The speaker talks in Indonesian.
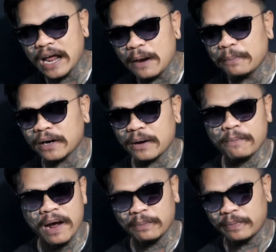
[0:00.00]
dan
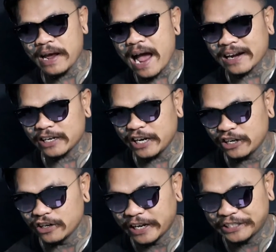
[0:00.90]
berkembang biak di
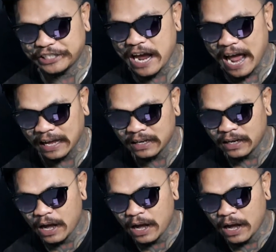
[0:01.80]
Indonesia